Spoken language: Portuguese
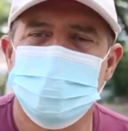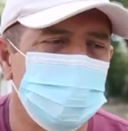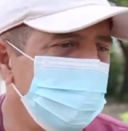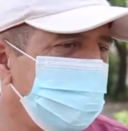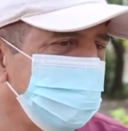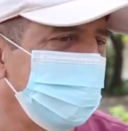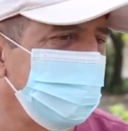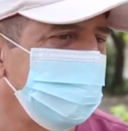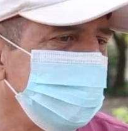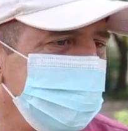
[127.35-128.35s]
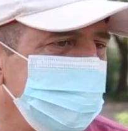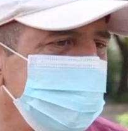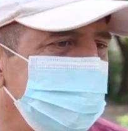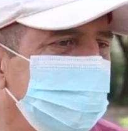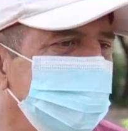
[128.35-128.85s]
vamos botar ele aqui para a
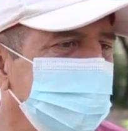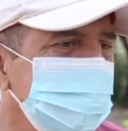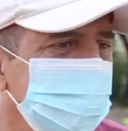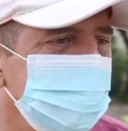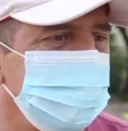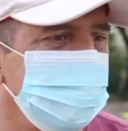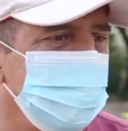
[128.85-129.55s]
gente levar. Aí já